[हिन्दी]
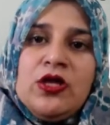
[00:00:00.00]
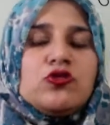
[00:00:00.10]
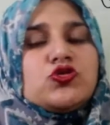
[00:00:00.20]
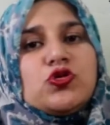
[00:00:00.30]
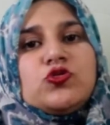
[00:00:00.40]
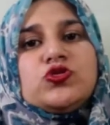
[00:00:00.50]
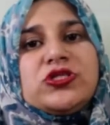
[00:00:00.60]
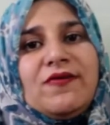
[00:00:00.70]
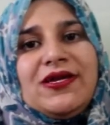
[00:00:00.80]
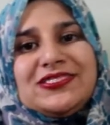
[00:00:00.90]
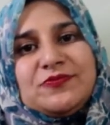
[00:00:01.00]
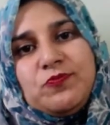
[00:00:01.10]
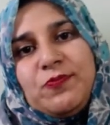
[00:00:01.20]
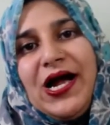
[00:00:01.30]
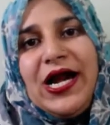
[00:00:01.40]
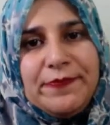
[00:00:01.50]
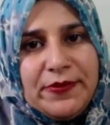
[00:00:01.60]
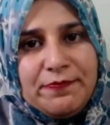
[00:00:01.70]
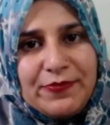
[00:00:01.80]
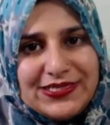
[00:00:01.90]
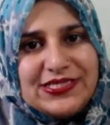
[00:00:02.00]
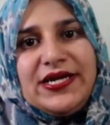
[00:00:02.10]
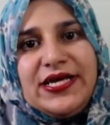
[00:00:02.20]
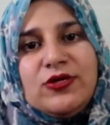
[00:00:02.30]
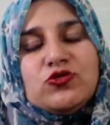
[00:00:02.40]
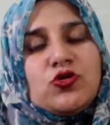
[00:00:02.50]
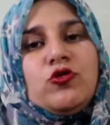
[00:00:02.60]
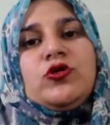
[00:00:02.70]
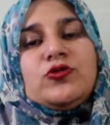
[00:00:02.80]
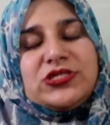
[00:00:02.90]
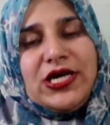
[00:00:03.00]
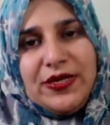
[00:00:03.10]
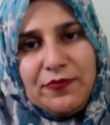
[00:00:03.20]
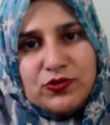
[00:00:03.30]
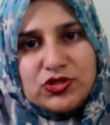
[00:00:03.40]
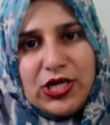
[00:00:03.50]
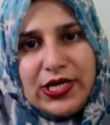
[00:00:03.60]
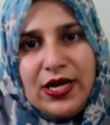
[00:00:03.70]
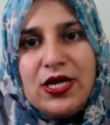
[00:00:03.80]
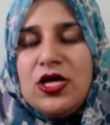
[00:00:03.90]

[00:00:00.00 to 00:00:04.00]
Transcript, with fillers: तो उसको दूसरे वाले जिस प्लांट पे प्रेजेंट है ये उसको कोई नुकसान नहीं पहुंचा रहा